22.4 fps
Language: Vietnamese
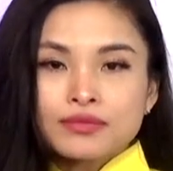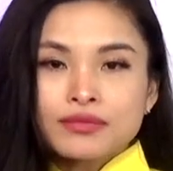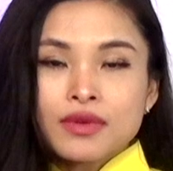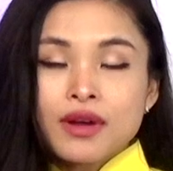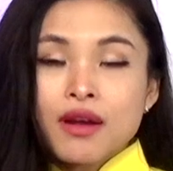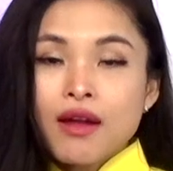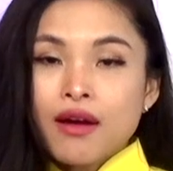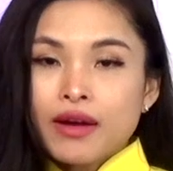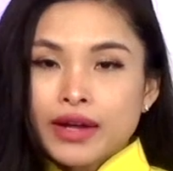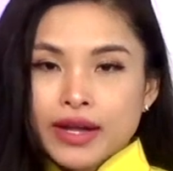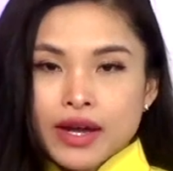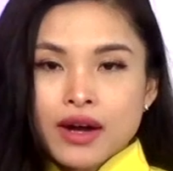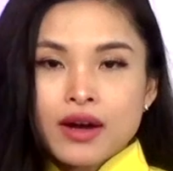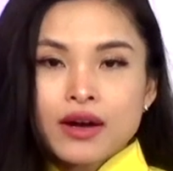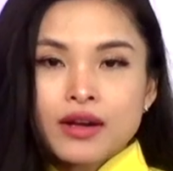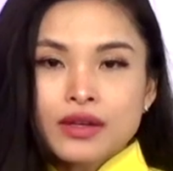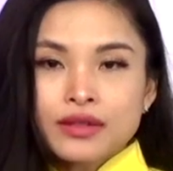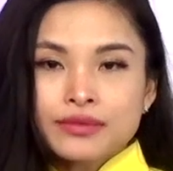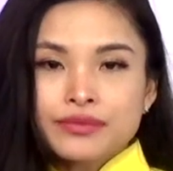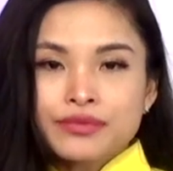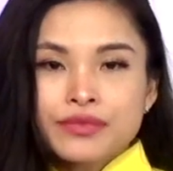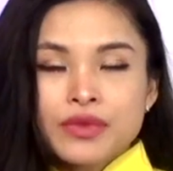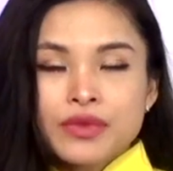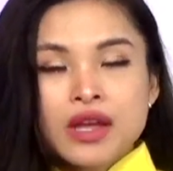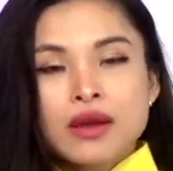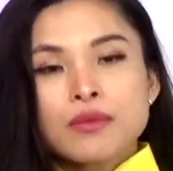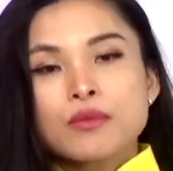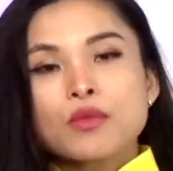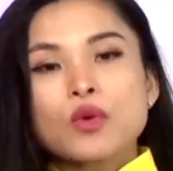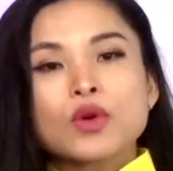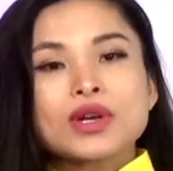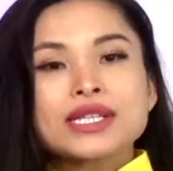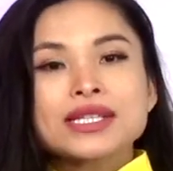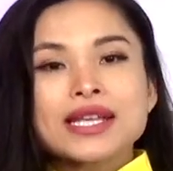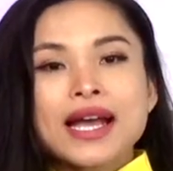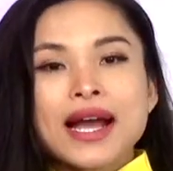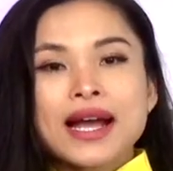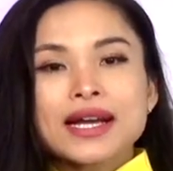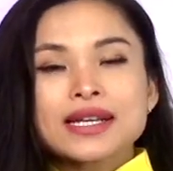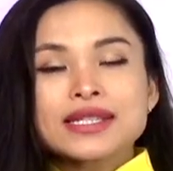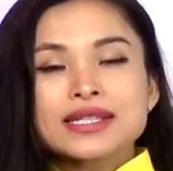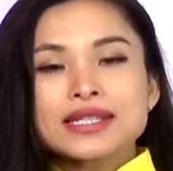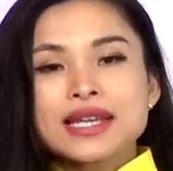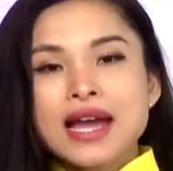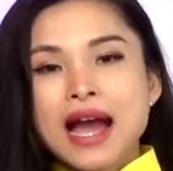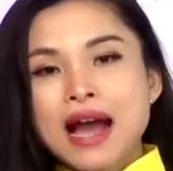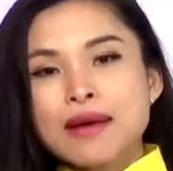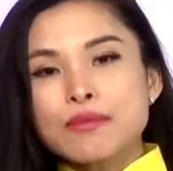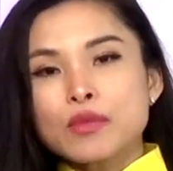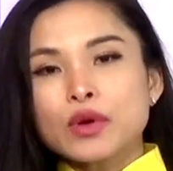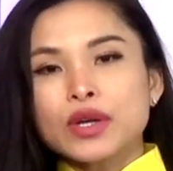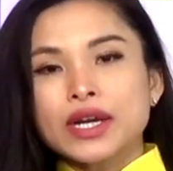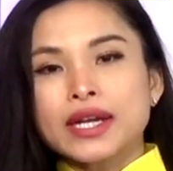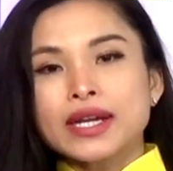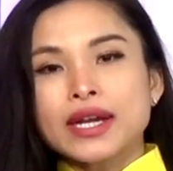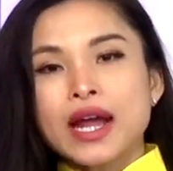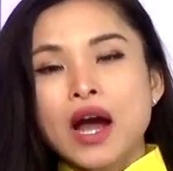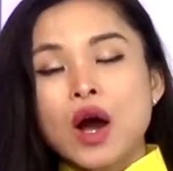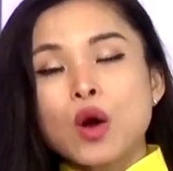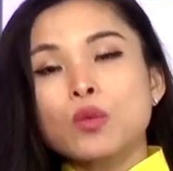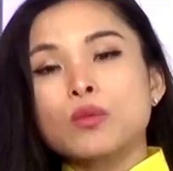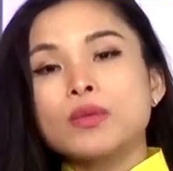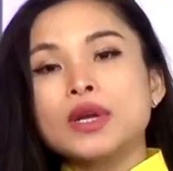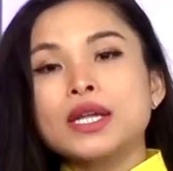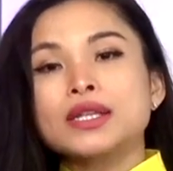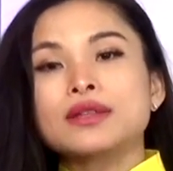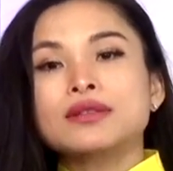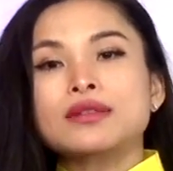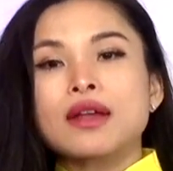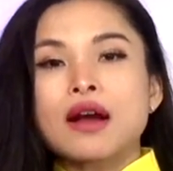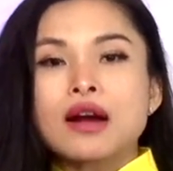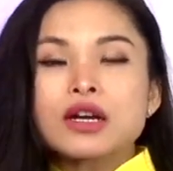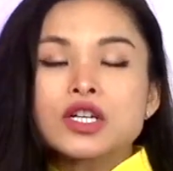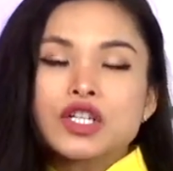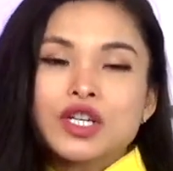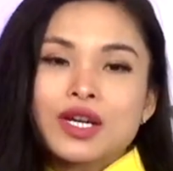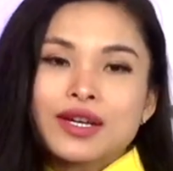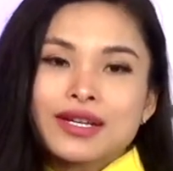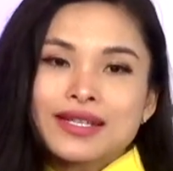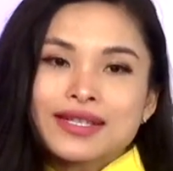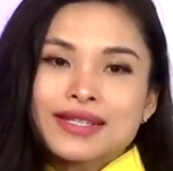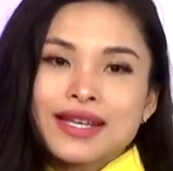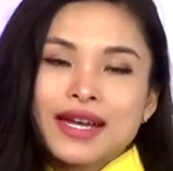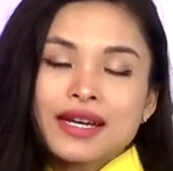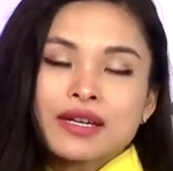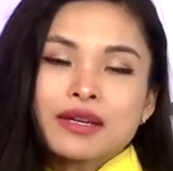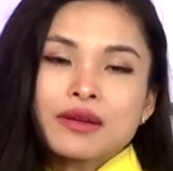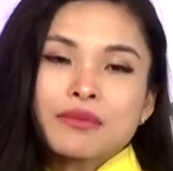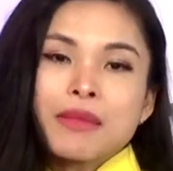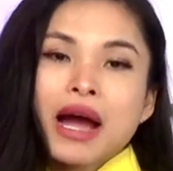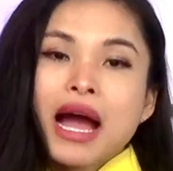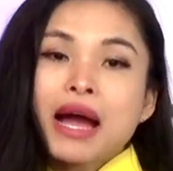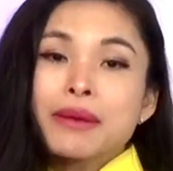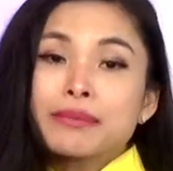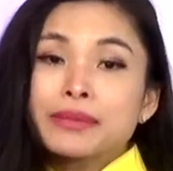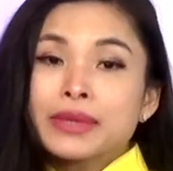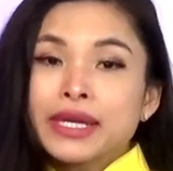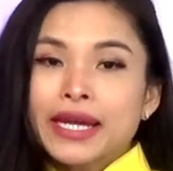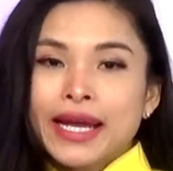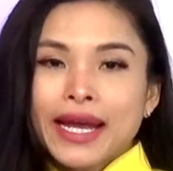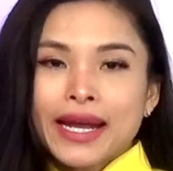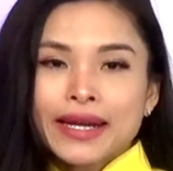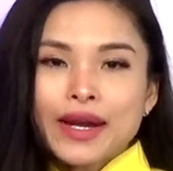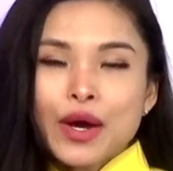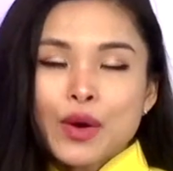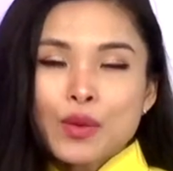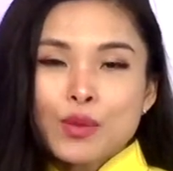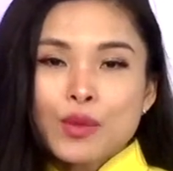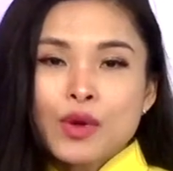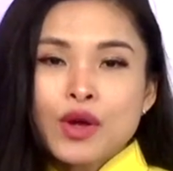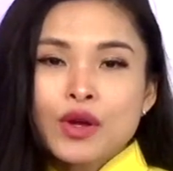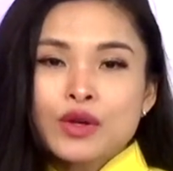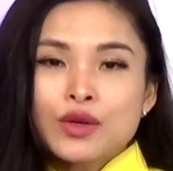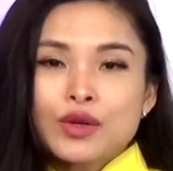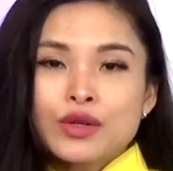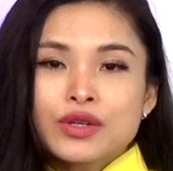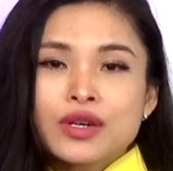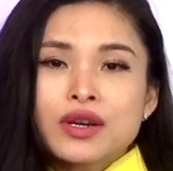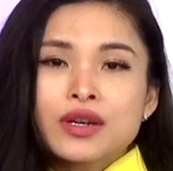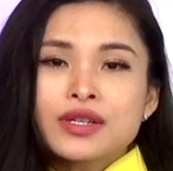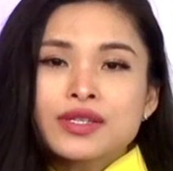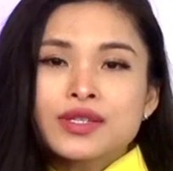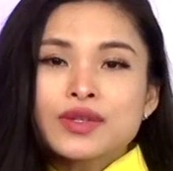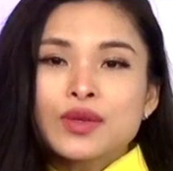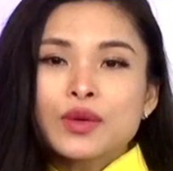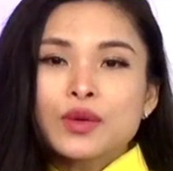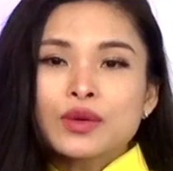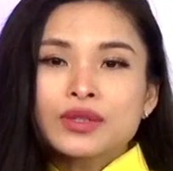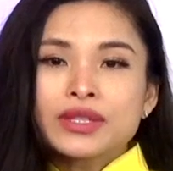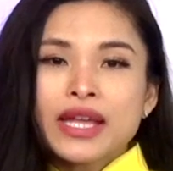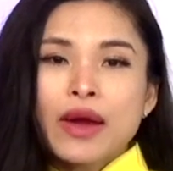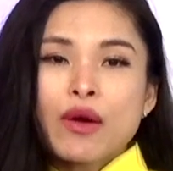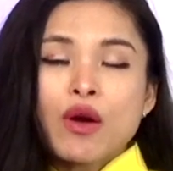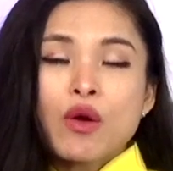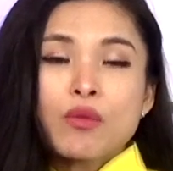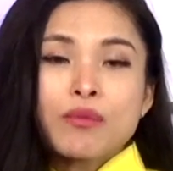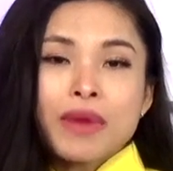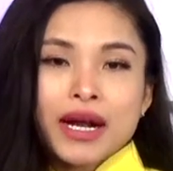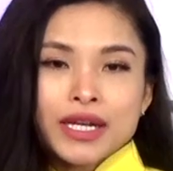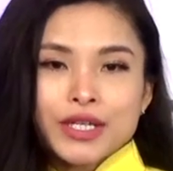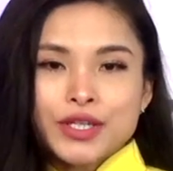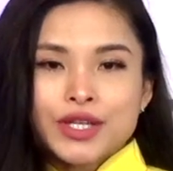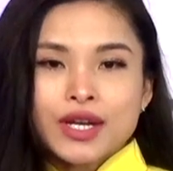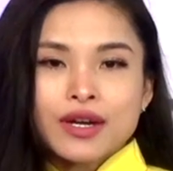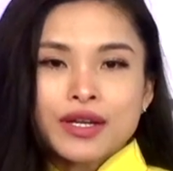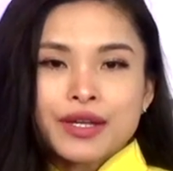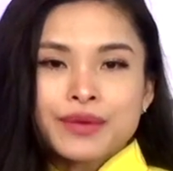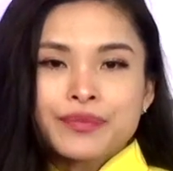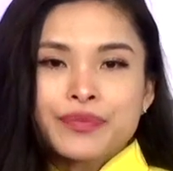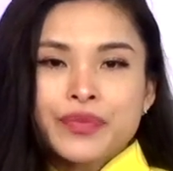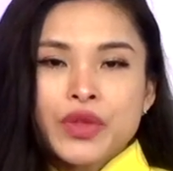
lời hơn Buổi sáng giá một cành hồng lên tận trời xanh 30.000 đồng rồi rơi xuống theo ông mặt trời.